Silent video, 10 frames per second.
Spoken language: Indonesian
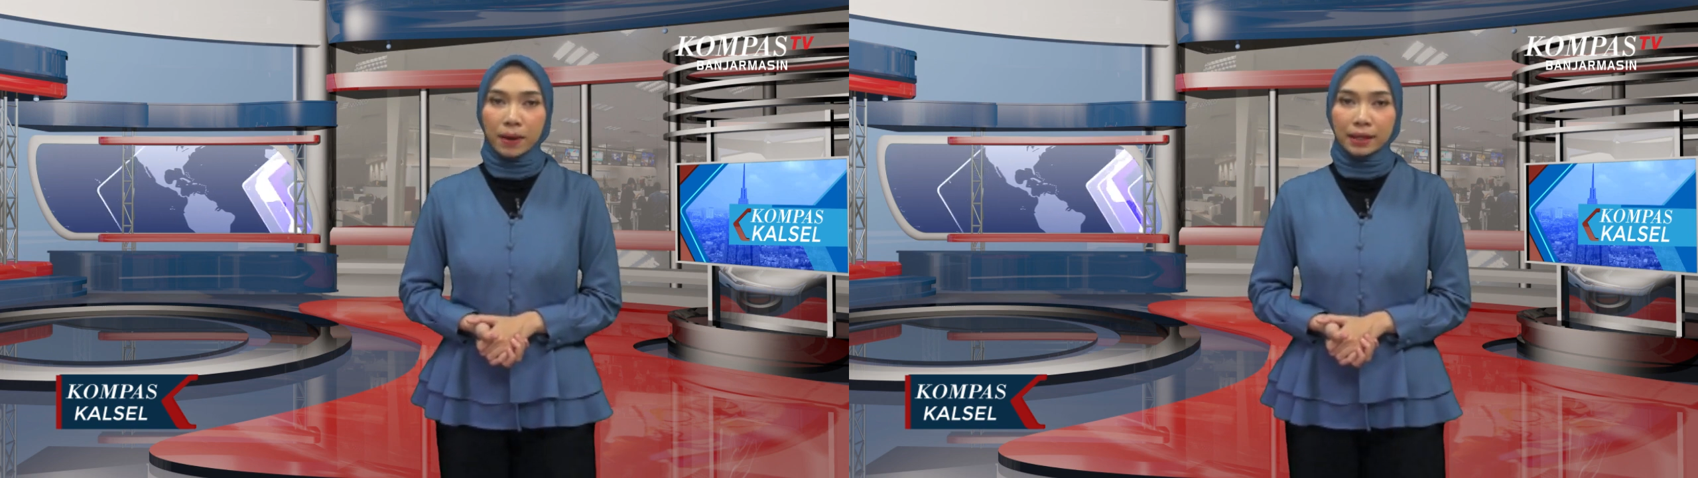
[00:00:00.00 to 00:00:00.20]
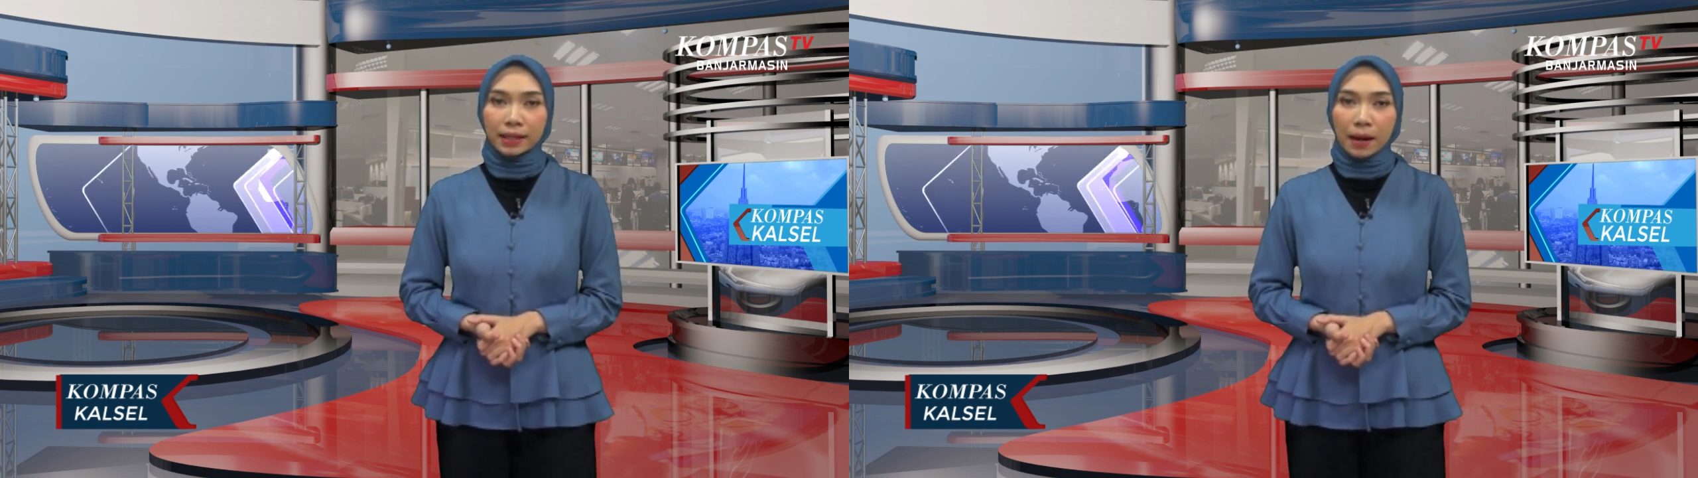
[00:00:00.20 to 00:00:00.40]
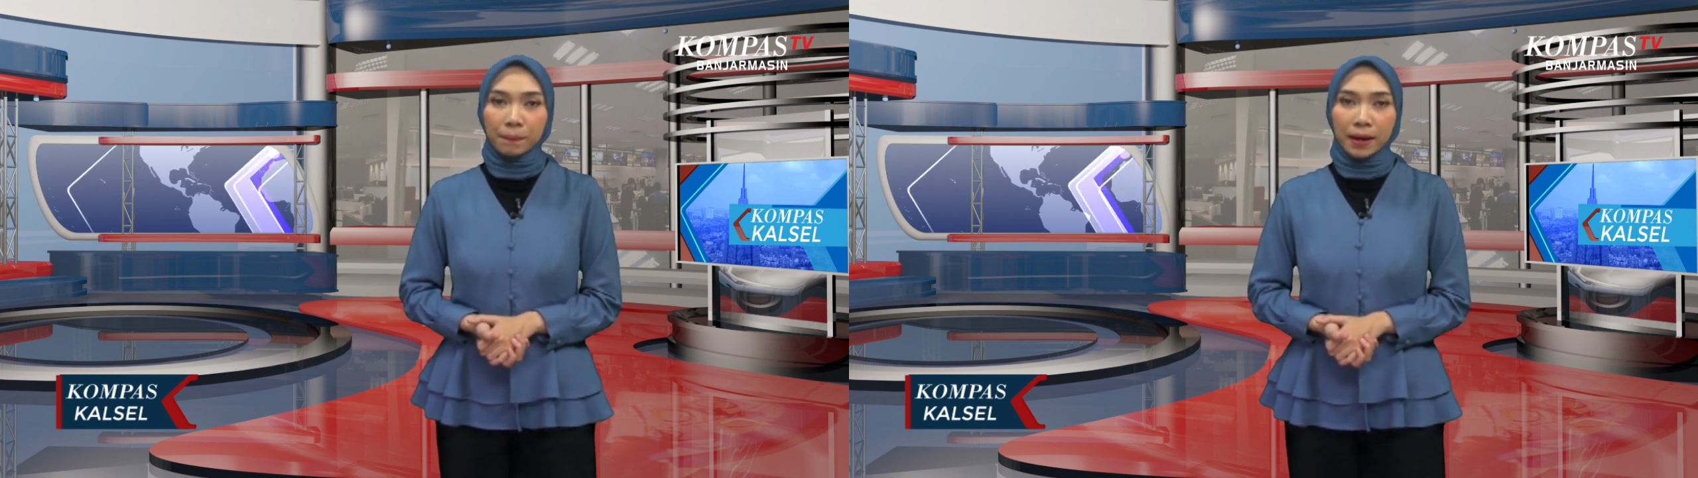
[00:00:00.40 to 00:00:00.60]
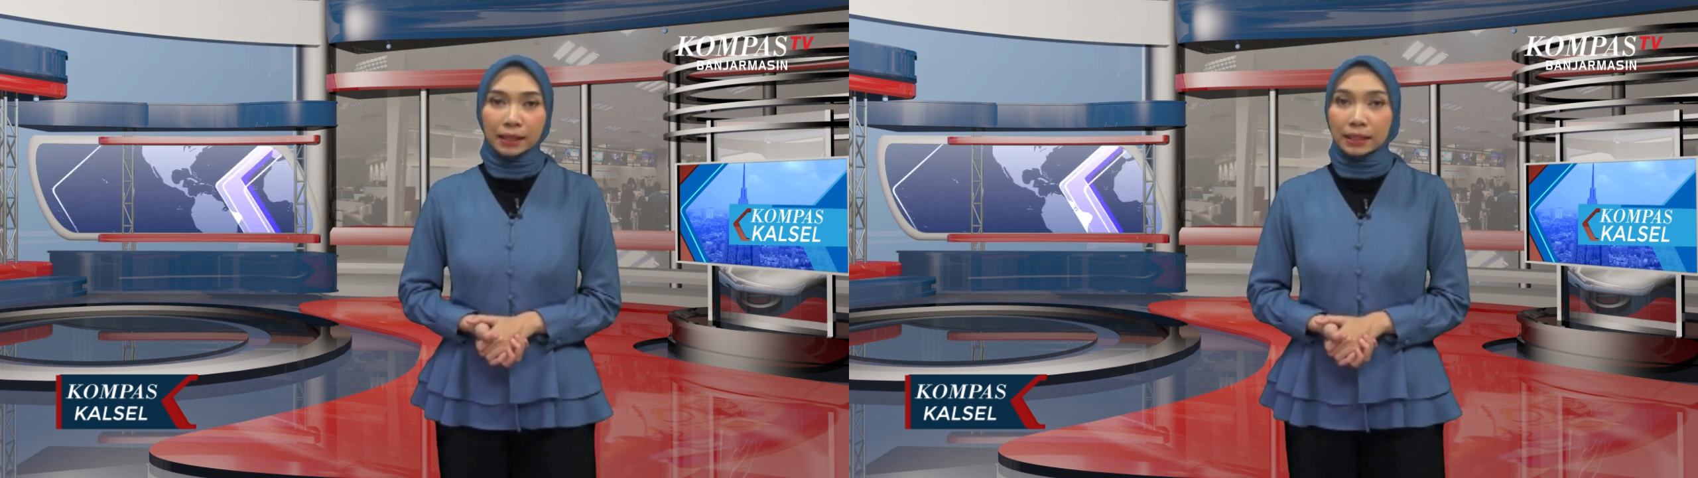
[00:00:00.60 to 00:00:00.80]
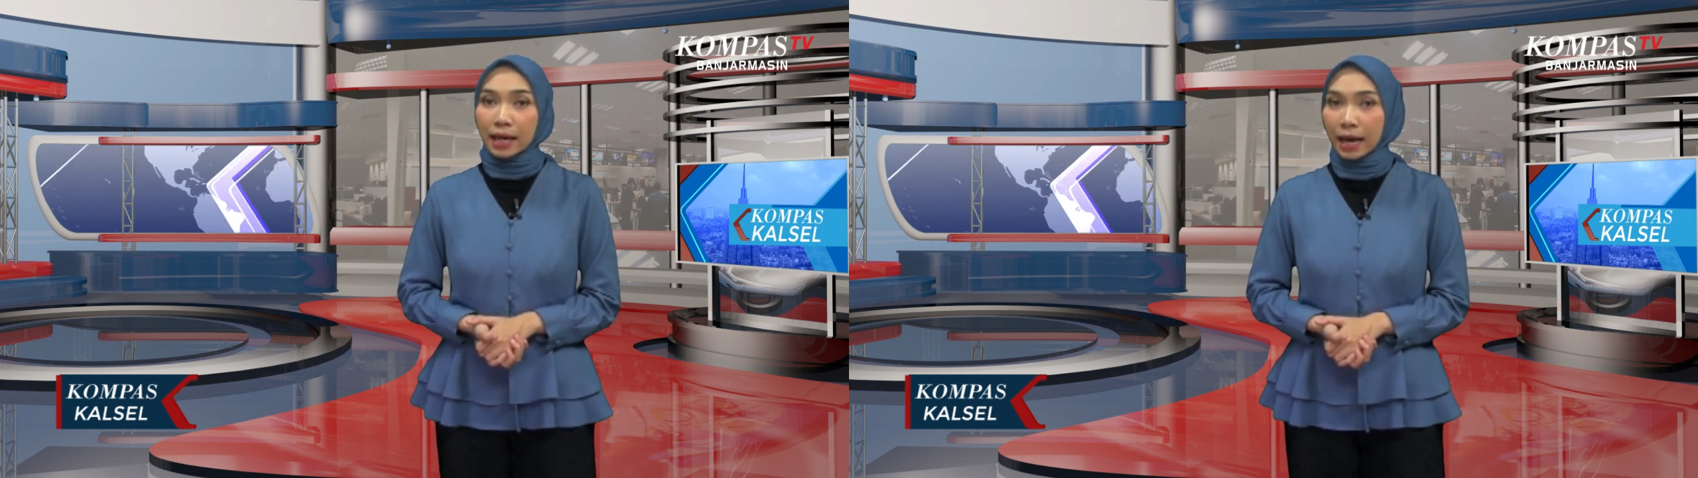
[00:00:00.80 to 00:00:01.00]
pada
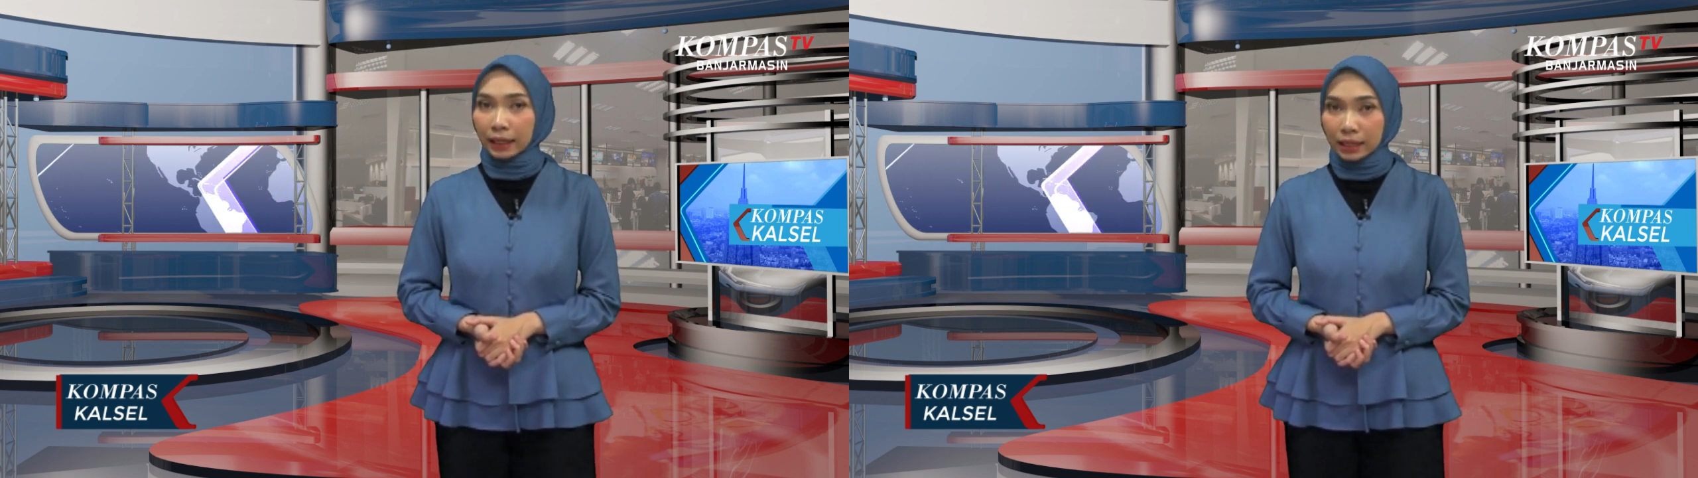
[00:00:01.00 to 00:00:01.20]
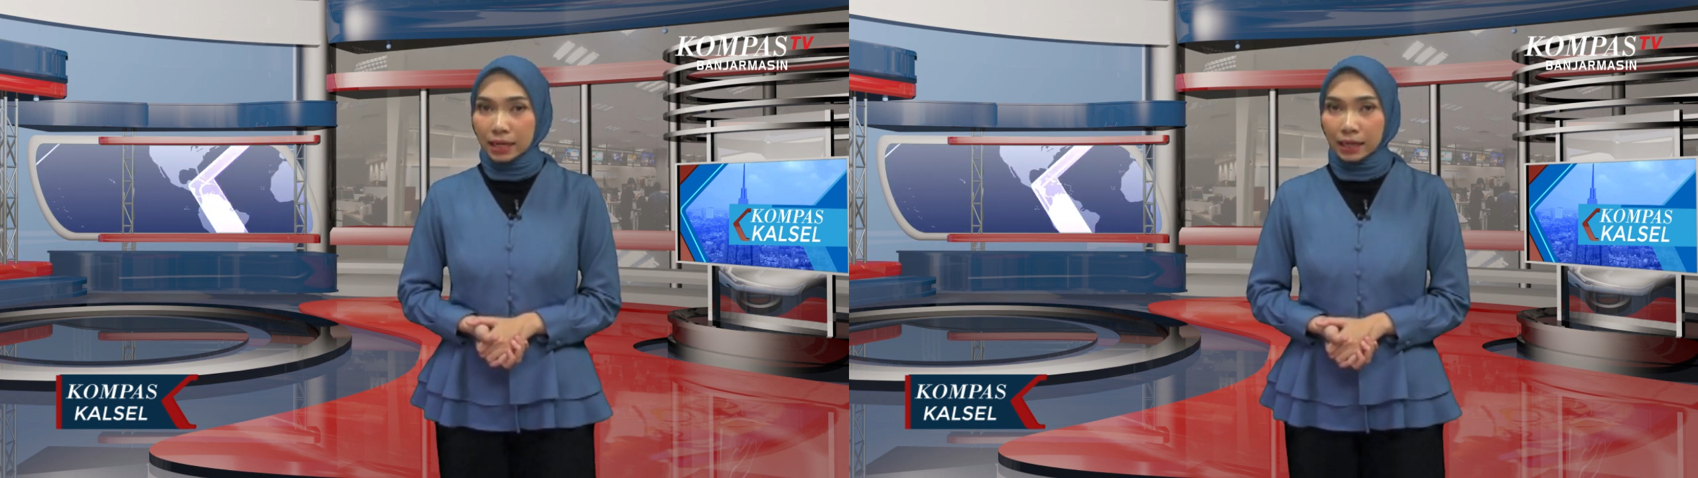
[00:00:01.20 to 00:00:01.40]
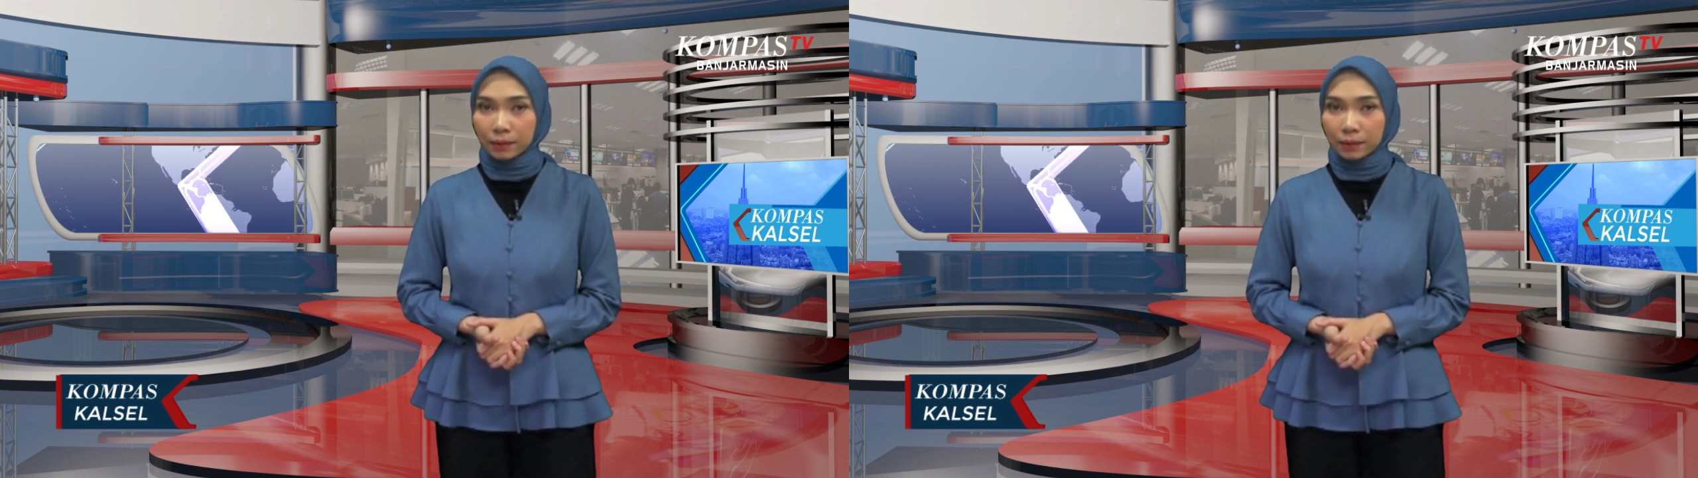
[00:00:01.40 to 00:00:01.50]
pagi hari,